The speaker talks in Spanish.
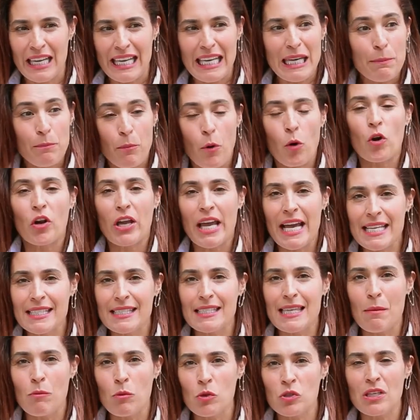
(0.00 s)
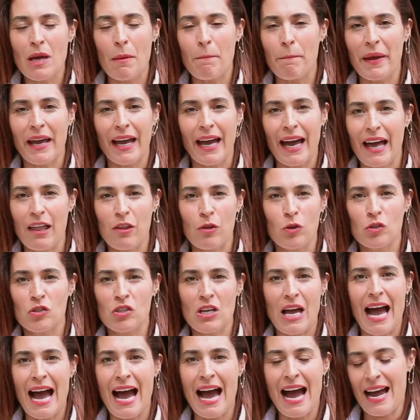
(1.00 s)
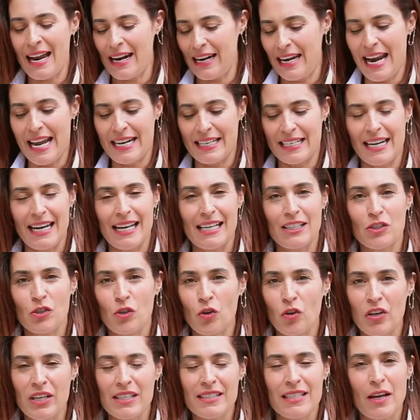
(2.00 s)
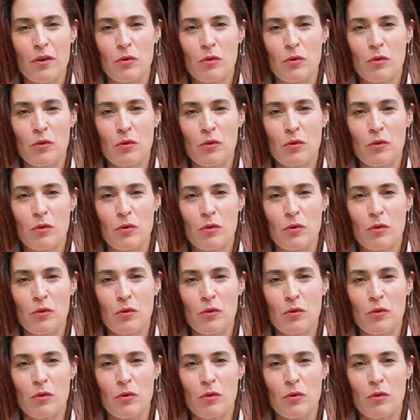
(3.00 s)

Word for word: ¿Y por qué estamos apegados a las relaciones,